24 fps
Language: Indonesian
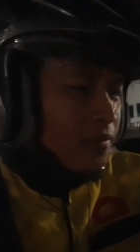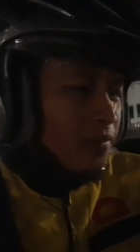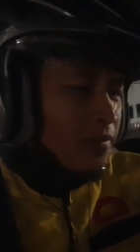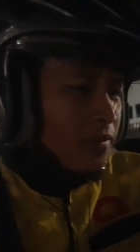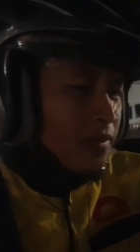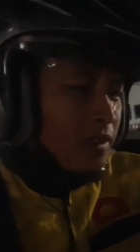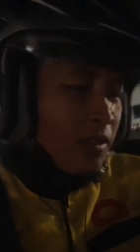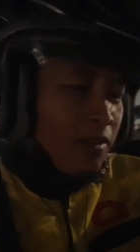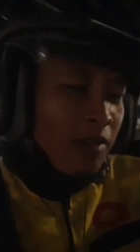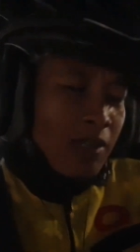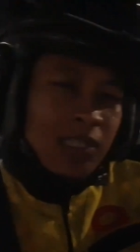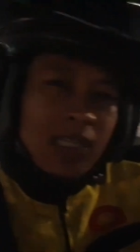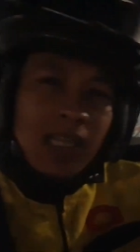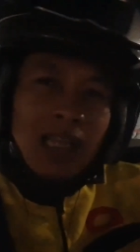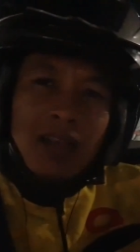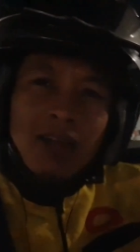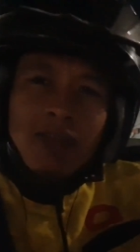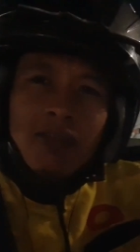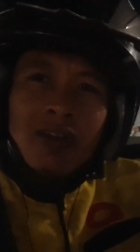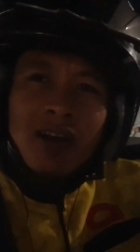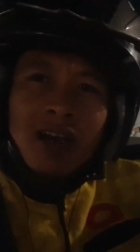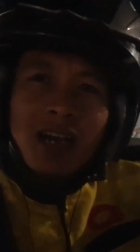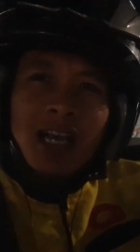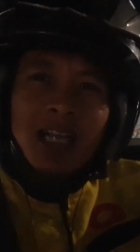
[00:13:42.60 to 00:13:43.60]
ya wes
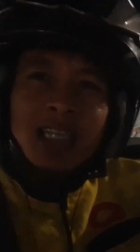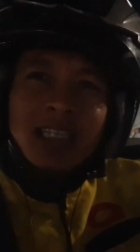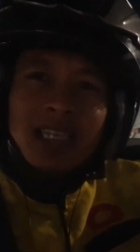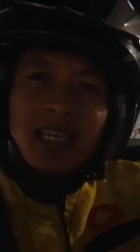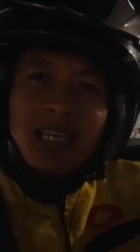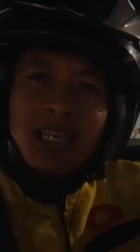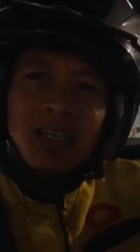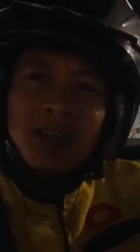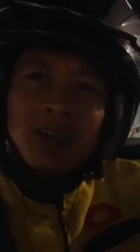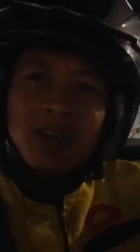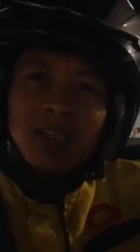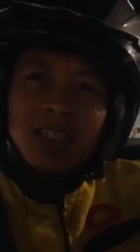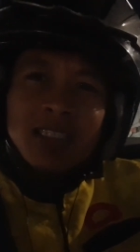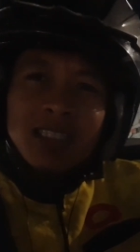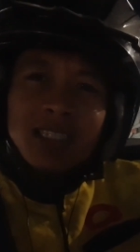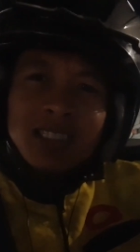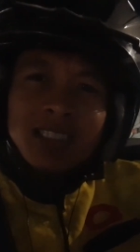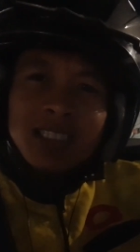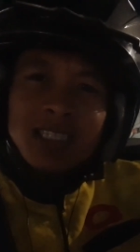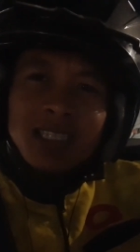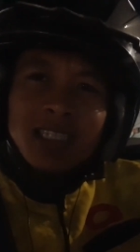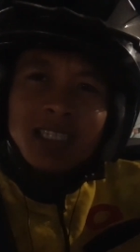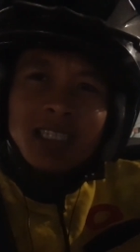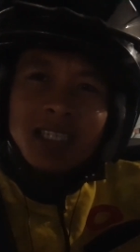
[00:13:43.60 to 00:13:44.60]
wah ya gue liat
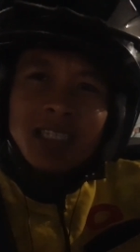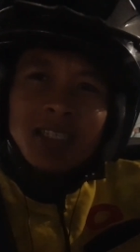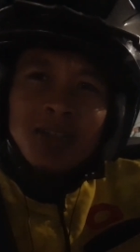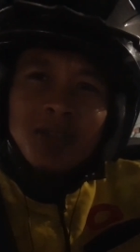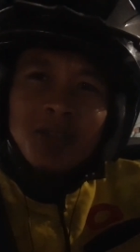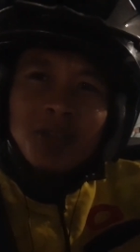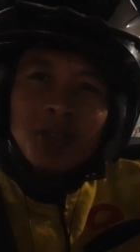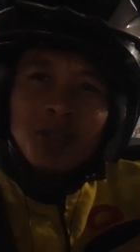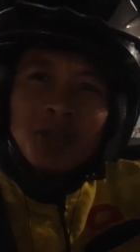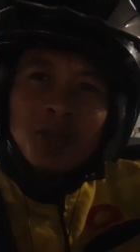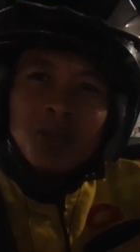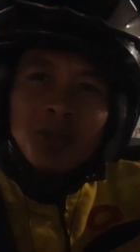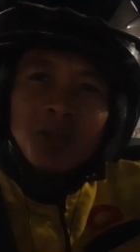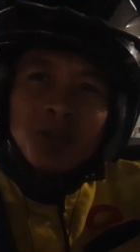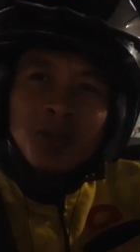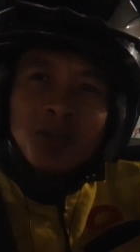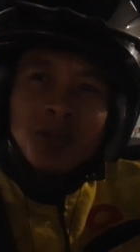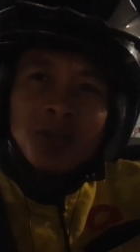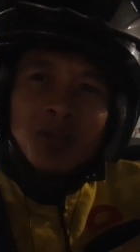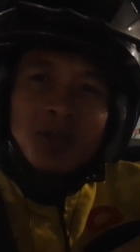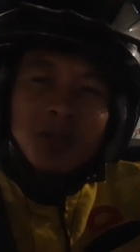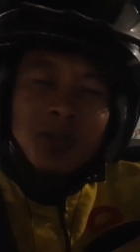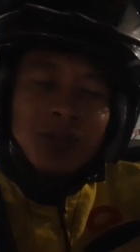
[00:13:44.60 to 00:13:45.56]
rezeki gue tuku